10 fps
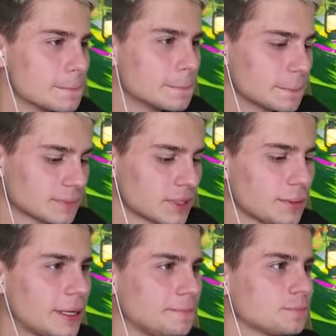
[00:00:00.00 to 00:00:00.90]
Tak, tak, tak.
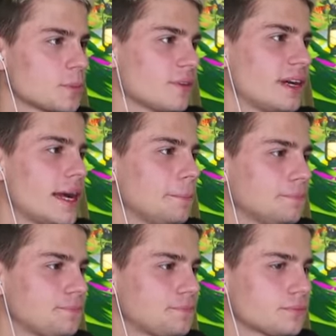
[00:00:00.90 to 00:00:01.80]
Dobra. Uwaga.
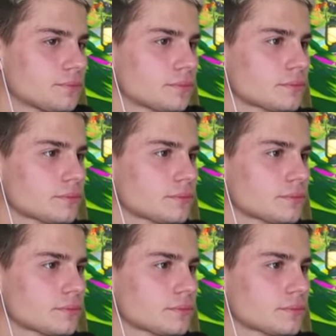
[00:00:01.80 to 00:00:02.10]
Nie, teraz